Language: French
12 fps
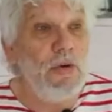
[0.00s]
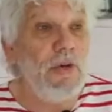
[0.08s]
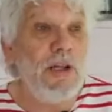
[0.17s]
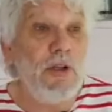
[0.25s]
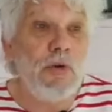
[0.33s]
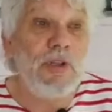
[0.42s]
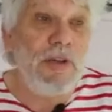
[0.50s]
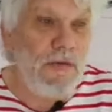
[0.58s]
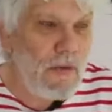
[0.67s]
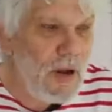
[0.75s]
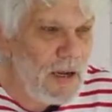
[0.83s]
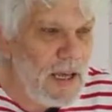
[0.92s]
Il y en a d'autres qui
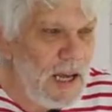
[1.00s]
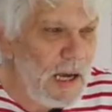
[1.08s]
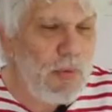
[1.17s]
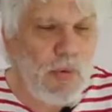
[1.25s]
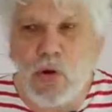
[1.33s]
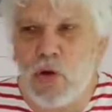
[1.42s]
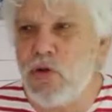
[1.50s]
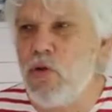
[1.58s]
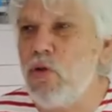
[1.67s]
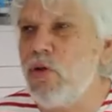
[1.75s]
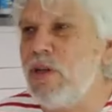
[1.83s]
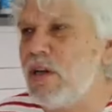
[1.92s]
font la guerre pour leur
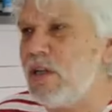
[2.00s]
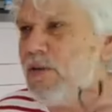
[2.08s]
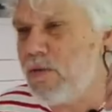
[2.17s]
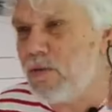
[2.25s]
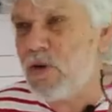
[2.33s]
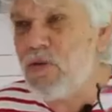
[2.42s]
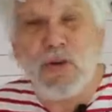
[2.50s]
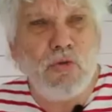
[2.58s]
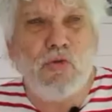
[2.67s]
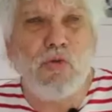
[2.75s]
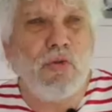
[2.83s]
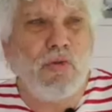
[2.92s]
Dieu. Il y en a qui font... On voit
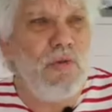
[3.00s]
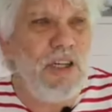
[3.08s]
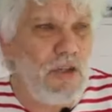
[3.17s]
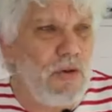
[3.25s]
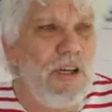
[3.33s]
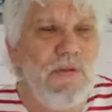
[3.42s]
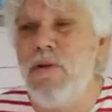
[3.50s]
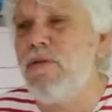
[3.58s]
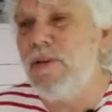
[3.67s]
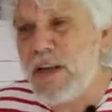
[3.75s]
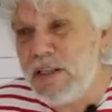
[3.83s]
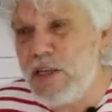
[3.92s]
toujours, tous les gens, ils veulent
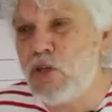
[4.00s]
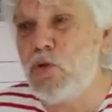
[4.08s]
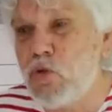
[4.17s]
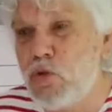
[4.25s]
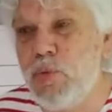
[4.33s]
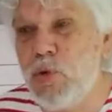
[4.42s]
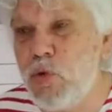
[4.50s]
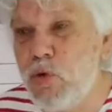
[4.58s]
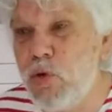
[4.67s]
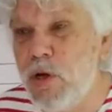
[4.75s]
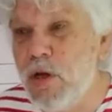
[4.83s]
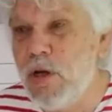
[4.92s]
faire des choses pour
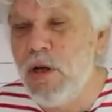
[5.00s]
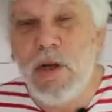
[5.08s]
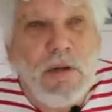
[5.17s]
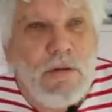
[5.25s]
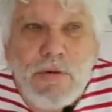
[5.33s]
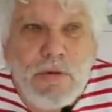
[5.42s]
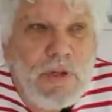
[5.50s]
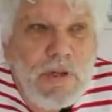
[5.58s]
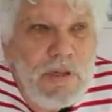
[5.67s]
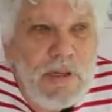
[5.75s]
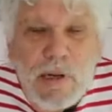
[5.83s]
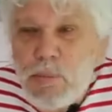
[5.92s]
Dieu. Dieu,
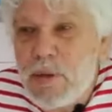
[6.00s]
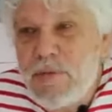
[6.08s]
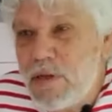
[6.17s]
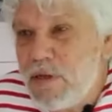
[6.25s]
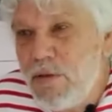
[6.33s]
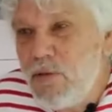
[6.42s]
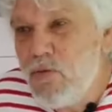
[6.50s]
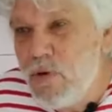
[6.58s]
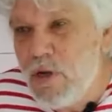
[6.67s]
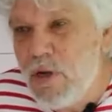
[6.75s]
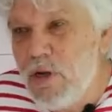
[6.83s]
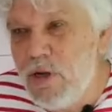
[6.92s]
il n'a pas besoin de nous.
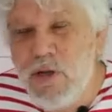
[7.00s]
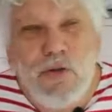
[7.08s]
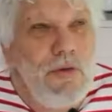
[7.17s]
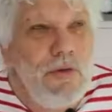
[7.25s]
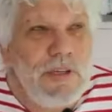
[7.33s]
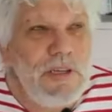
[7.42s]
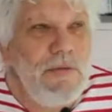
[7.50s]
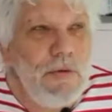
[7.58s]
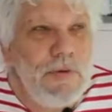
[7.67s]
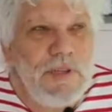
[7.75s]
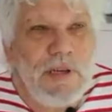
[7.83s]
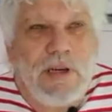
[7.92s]
Dieu, ce qu'il
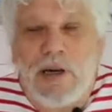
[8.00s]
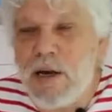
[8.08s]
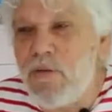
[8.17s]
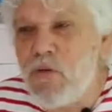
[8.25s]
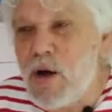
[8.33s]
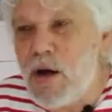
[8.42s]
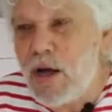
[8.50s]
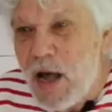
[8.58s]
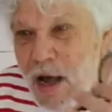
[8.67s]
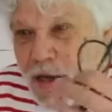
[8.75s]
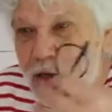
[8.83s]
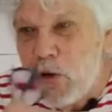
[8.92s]
veut, c'est avoir
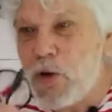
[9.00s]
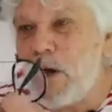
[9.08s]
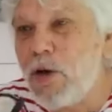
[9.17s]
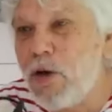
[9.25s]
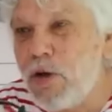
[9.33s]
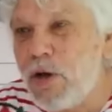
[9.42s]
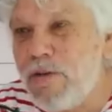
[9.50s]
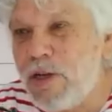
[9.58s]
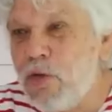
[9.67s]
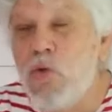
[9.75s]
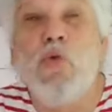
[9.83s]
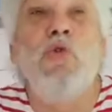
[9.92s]
un cœur à cœur
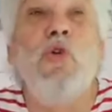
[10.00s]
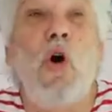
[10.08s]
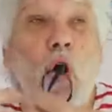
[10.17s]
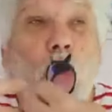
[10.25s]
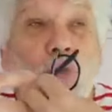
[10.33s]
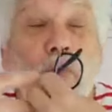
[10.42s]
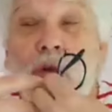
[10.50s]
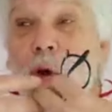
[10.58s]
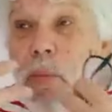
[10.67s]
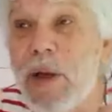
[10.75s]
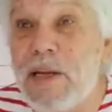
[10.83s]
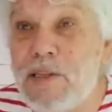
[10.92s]
avec nous, une
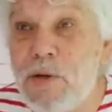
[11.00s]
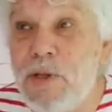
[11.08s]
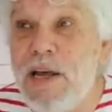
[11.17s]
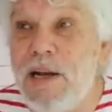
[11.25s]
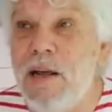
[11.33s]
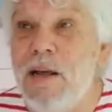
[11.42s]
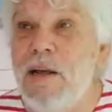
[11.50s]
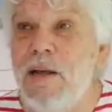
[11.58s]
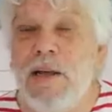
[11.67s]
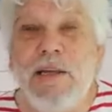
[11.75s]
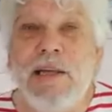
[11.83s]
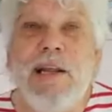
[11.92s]
rencontre personnelle.
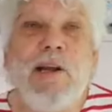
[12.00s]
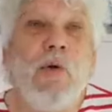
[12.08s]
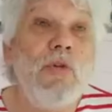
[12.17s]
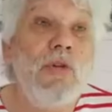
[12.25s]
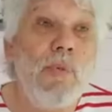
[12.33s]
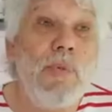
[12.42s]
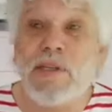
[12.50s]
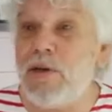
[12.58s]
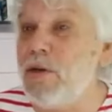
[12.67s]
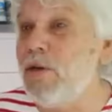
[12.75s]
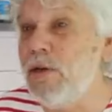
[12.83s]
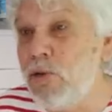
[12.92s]
Il est content parce
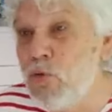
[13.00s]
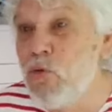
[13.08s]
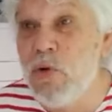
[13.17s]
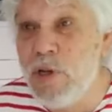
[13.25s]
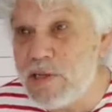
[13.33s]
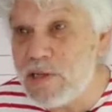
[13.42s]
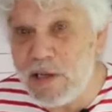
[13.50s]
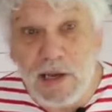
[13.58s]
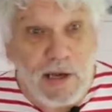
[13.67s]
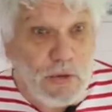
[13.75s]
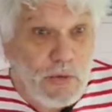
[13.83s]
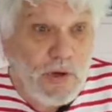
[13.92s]
que nous, on est ses
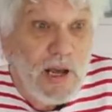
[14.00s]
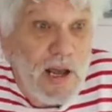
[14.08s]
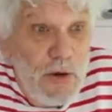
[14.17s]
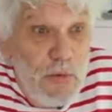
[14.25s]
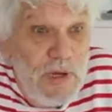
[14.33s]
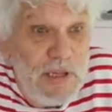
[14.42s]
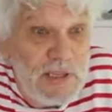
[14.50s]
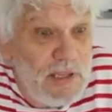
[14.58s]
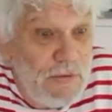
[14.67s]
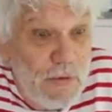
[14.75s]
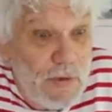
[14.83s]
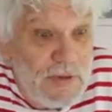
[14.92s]
créatures, et lui, ce
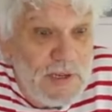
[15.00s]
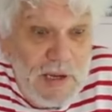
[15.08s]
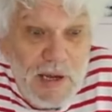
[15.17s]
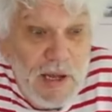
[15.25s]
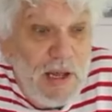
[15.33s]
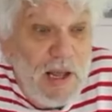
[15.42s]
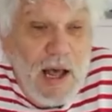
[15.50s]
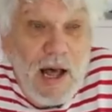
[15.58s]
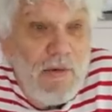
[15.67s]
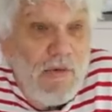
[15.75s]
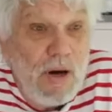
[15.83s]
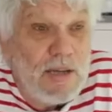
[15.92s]
qu'il veut, c'est
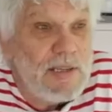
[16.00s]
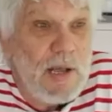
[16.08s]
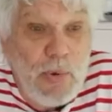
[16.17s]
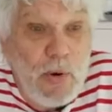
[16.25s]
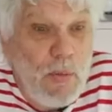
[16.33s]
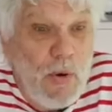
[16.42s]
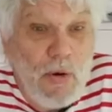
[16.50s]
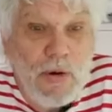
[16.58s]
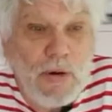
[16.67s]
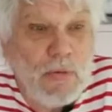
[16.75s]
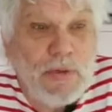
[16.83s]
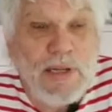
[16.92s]
avoir simplement,
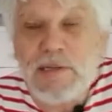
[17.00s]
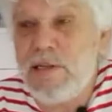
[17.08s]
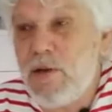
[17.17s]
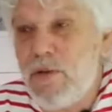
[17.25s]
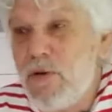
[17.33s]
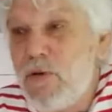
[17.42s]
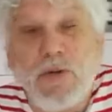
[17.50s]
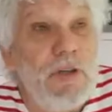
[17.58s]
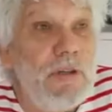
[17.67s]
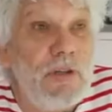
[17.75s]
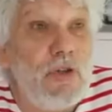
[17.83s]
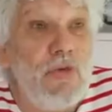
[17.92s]
euh, on est ses enfants,
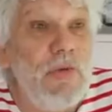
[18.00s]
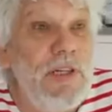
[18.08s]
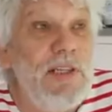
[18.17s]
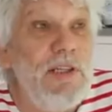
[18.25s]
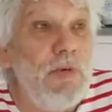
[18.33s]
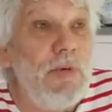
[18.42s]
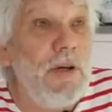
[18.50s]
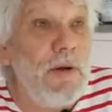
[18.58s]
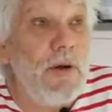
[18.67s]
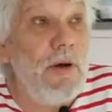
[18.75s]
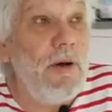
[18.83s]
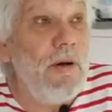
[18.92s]
je vous l'ai dit tout à
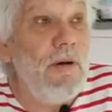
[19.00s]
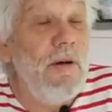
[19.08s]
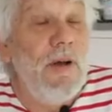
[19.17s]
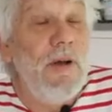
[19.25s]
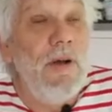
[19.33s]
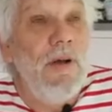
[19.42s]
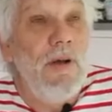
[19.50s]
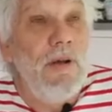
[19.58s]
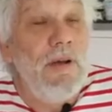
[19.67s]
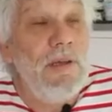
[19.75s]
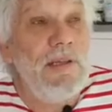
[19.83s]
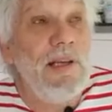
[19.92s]
l'heure, euh,
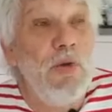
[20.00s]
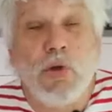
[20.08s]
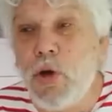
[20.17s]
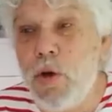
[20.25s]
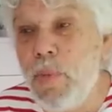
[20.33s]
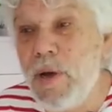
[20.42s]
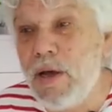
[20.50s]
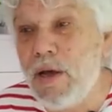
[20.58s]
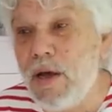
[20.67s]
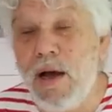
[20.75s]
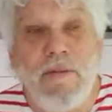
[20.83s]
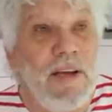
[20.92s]
c'est notre
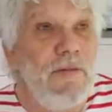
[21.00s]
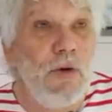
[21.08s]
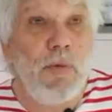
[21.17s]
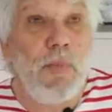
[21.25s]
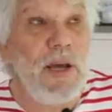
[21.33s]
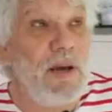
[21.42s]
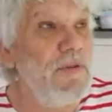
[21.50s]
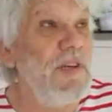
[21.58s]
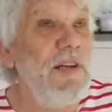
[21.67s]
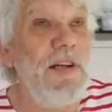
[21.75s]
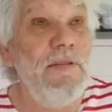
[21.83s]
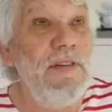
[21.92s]
Père. Avec votre Père,
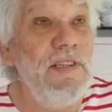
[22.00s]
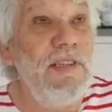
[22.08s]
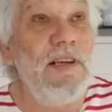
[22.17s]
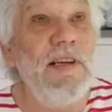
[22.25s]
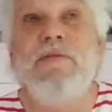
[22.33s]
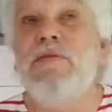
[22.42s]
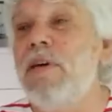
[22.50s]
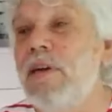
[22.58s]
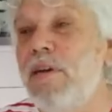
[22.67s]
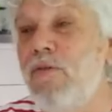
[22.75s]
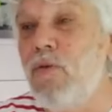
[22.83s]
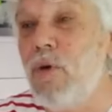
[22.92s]
vous allez le visiter, vous
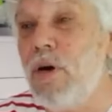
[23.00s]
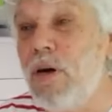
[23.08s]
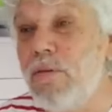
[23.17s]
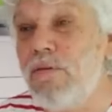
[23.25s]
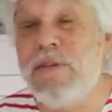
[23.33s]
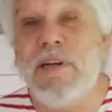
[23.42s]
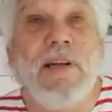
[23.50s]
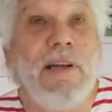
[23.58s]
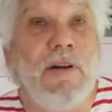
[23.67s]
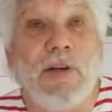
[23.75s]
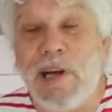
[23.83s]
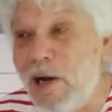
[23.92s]
allez le voir, vous
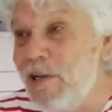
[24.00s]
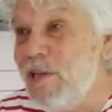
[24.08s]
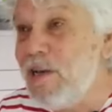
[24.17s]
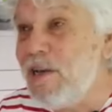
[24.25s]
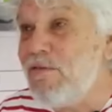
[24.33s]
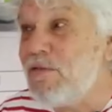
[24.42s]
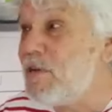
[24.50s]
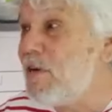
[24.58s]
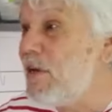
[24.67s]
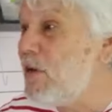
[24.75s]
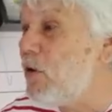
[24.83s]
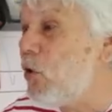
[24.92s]
allez le câliner, vous
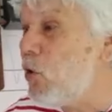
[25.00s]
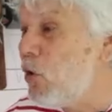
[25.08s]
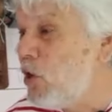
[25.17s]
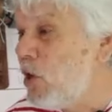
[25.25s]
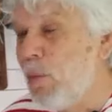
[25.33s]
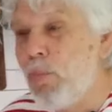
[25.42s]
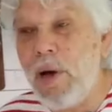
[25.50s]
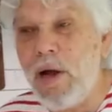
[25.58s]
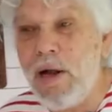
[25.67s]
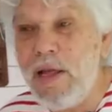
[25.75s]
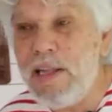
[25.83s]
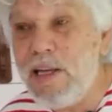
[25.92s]
allez euh,
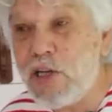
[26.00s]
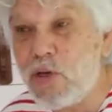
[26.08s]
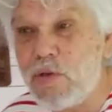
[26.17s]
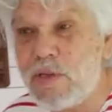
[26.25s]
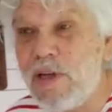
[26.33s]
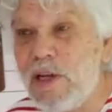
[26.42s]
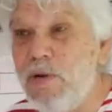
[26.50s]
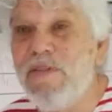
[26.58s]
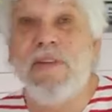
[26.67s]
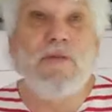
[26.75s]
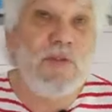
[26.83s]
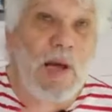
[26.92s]
parler des choses avec lui,
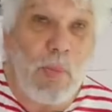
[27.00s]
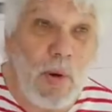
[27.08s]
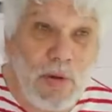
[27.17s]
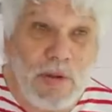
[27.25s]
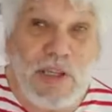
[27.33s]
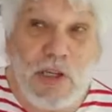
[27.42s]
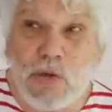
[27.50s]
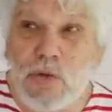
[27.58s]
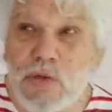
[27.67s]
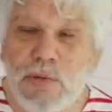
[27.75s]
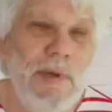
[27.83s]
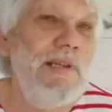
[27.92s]
il va vous apprendre des
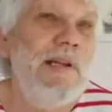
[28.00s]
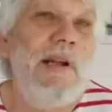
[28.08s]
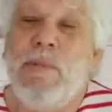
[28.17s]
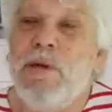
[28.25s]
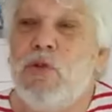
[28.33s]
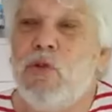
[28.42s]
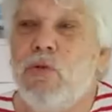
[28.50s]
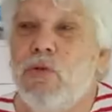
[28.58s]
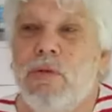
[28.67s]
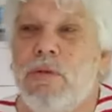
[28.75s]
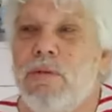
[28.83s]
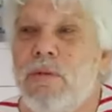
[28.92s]
choses, ben, c'est la même
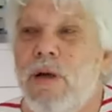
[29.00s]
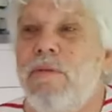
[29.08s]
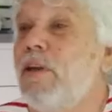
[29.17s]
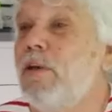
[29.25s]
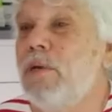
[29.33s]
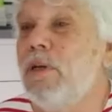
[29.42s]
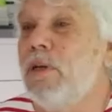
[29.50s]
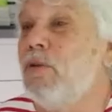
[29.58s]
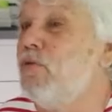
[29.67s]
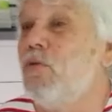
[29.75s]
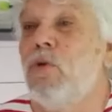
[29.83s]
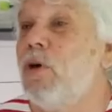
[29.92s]
chose avec lui.
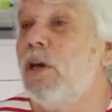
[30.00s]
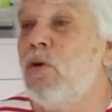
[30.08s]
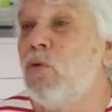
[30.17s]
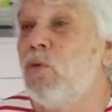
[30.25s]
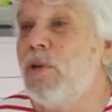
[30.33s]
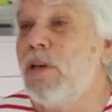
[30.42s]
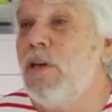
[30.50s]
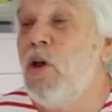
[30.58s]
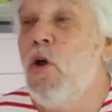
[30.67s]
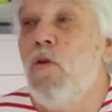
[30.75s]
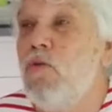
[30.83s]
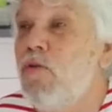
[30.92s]
Quand vous l'aurez rencontré,
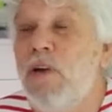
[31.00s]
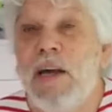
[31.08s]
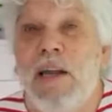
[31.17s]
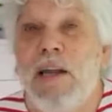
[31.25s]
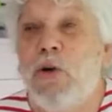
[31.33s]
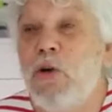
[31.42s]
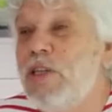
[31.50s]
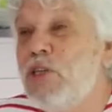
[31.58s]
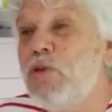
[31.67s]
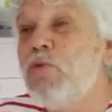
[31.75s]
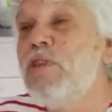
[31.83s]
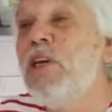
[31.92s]
vous verrez, la
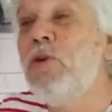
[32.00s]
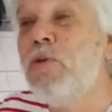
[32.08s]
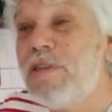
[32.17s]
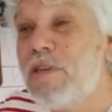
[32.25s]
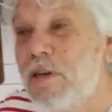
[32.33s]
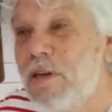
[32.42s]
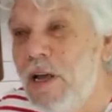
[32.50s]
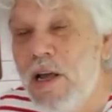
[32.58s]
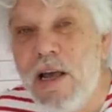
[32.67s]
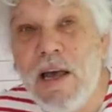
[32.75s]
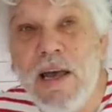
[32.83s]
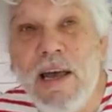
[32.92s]
religion, c'est que ça.
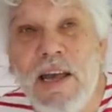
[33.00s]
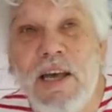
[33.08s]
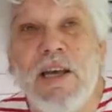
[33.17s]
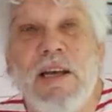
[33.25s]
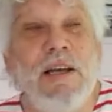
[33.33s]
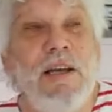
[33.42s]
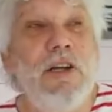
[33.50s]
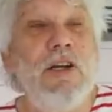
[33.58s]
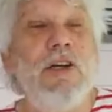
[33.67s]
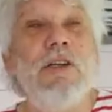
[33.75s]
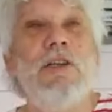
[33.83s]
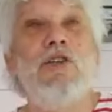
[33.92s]
Et
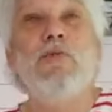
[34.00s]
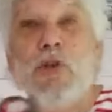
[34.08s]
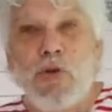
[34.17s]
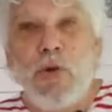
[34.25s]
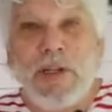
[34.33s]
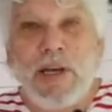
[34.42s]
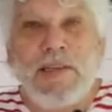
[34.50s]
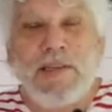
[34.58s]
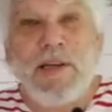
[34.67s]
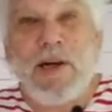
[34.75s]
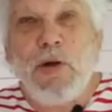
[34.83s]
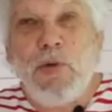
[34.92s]
je me suis
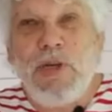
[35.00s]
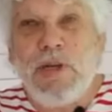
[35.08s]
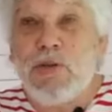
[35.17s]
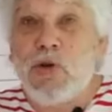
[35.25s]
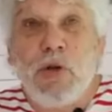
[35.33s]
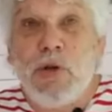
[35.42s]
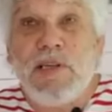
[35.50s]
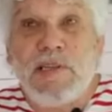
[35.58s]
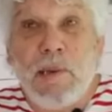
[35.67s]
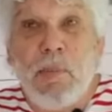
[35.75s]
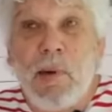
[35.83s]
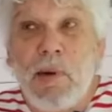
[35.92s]
adressé à lui, je ne
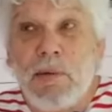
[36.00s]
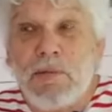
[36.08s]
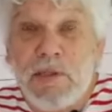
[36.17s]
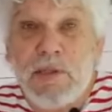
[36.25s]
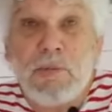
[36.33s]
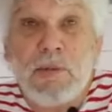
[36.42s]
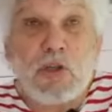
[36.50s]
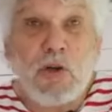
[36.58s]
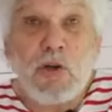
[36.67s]
connaissais pas, j'étais dans ma